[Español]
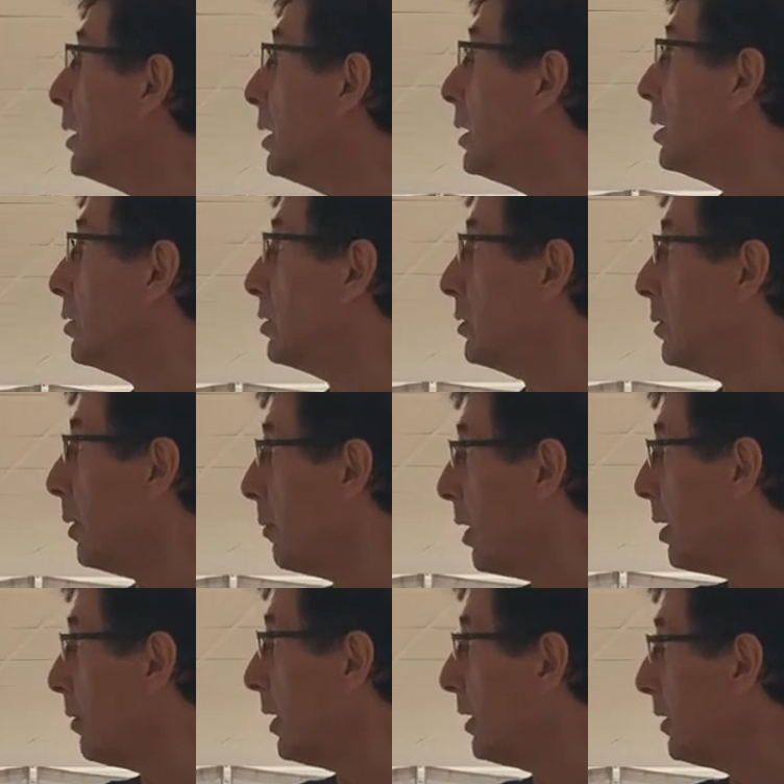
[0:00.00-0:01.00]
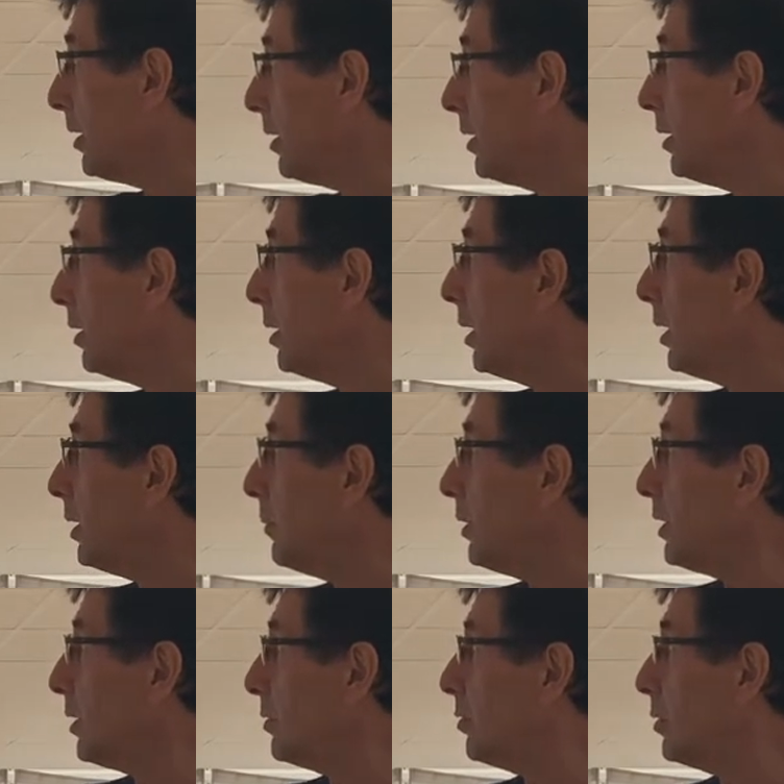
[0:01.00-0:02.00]
Entonces vamos a hablar de
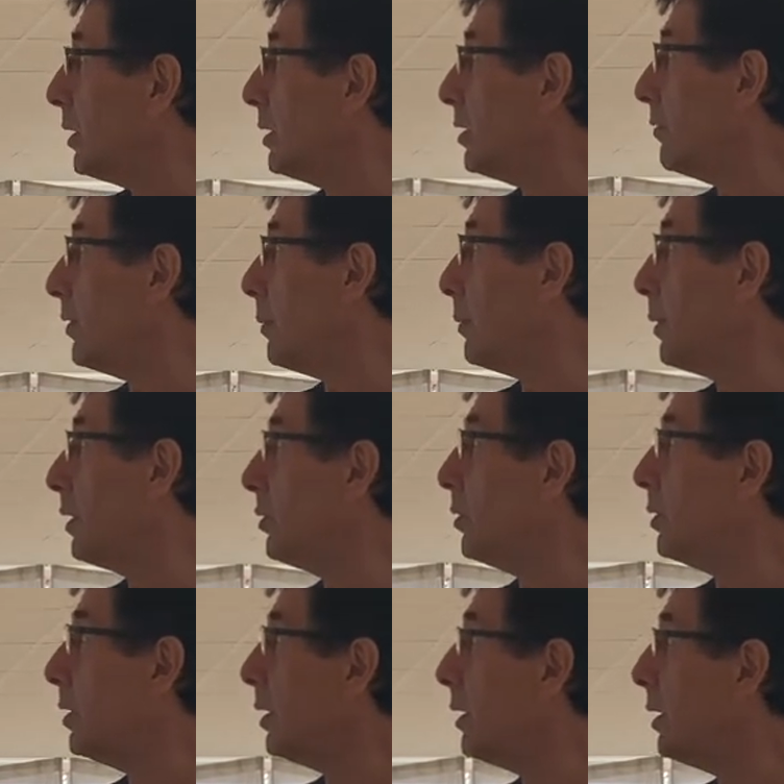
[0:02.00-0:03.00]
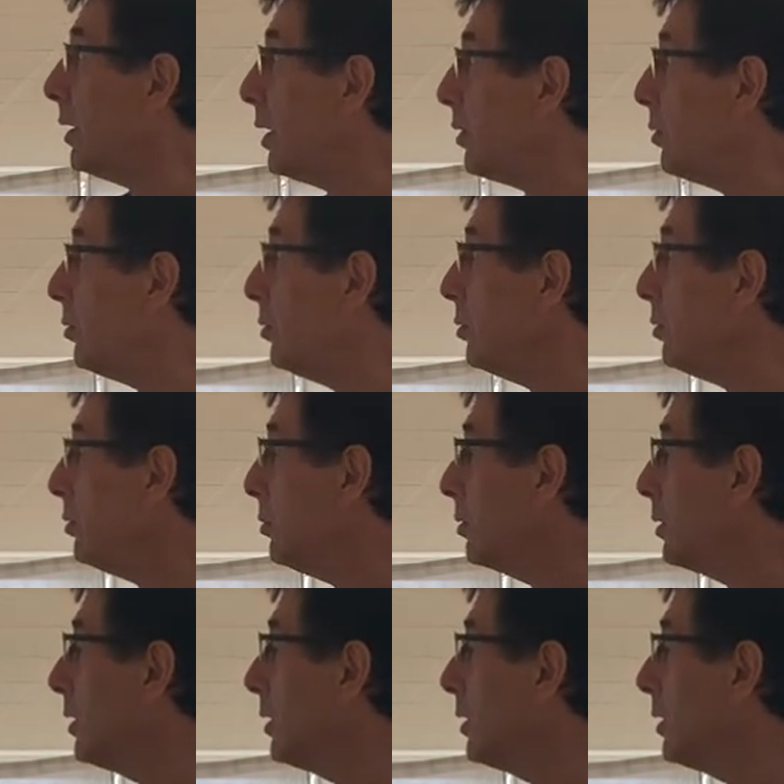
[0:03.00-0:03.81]
alimentación antiinflamatoria y el ayuno.